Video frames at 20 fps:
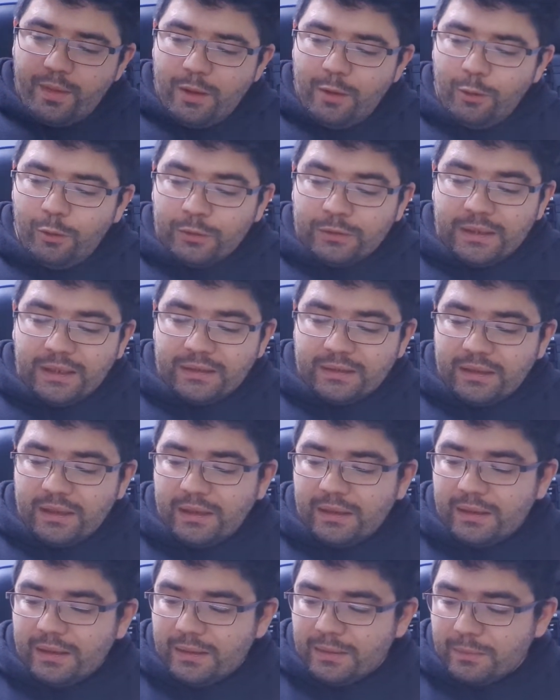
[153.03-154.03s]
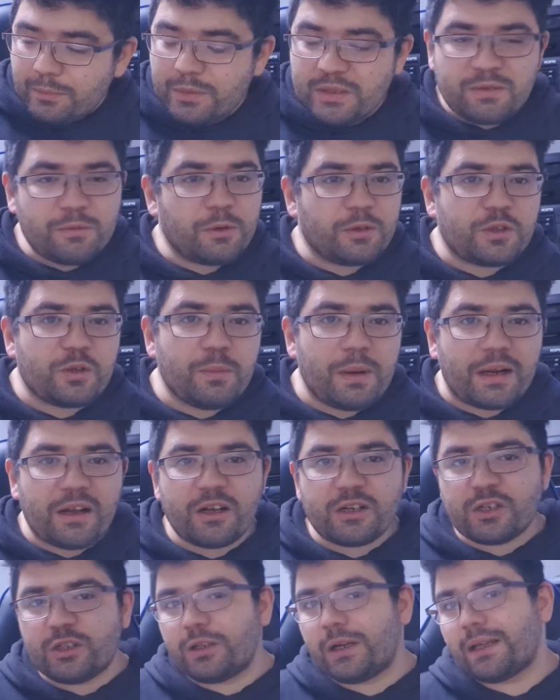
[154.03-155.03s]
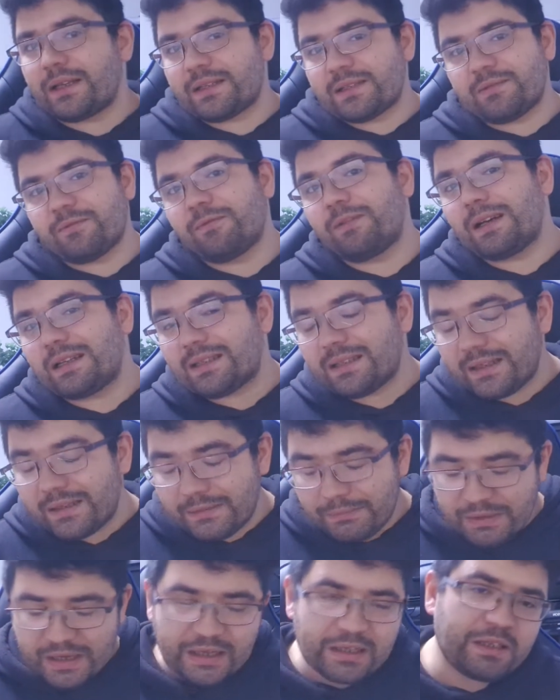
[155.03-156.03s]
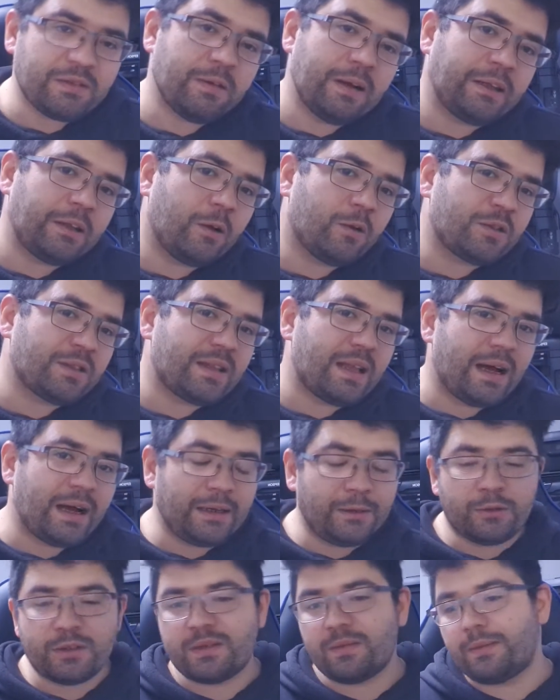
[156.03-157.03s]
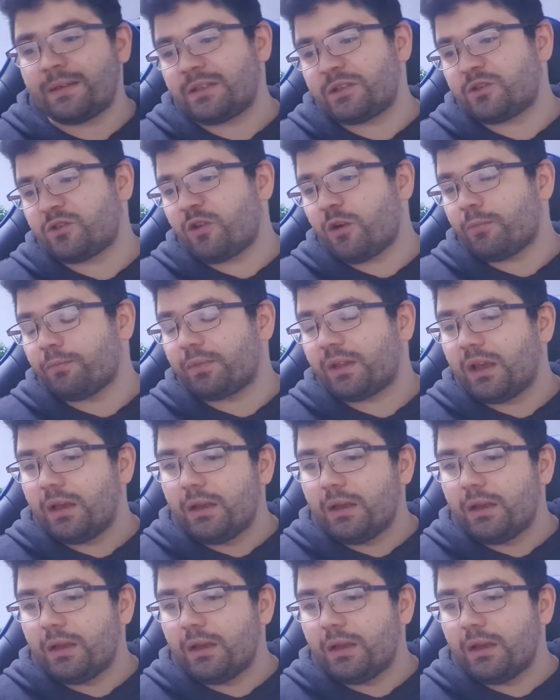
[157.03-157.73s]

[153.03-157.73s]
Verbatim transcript: Und dann müssen wir uns überraschen lassen, was im Jahr 2021 kommt.